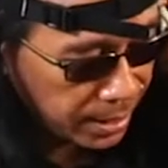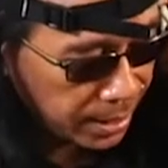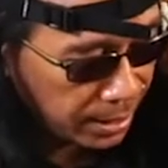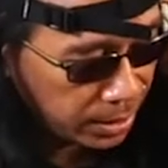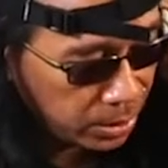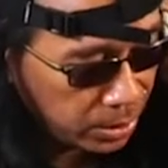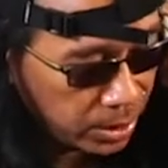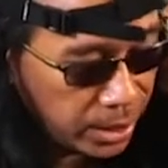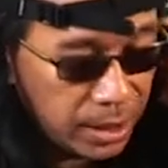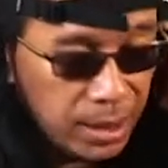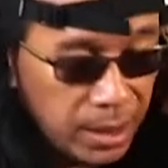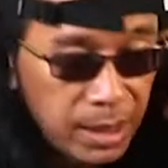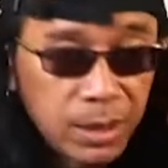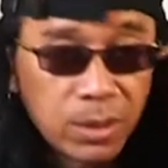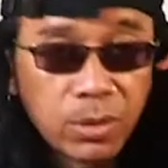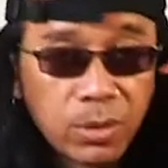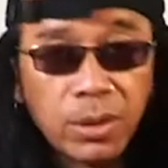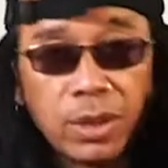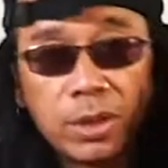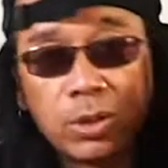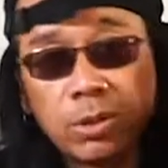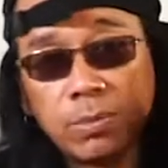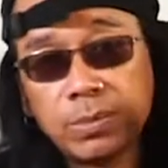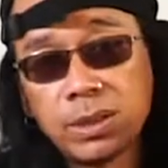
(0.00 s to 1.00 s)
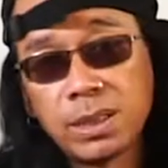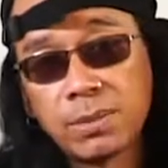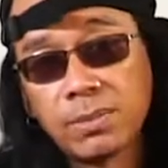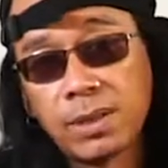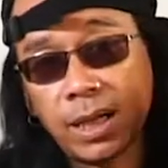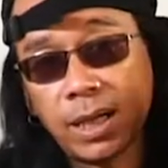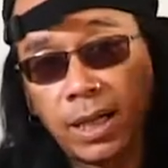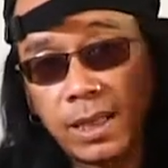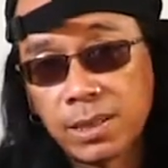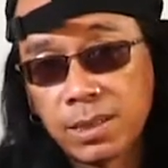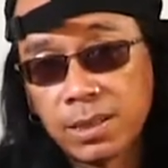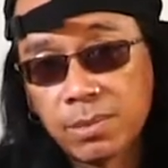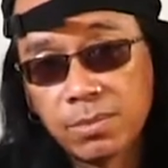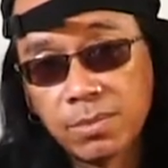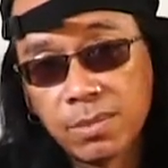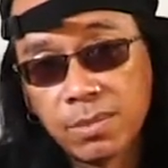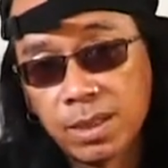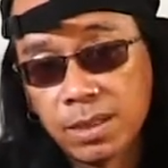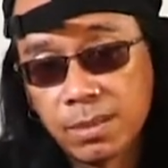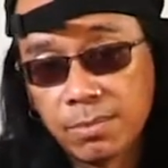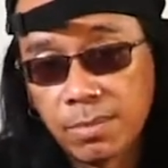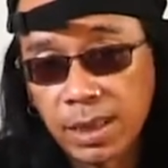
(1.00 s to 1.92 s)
itu ya itu itu menciptakan uh,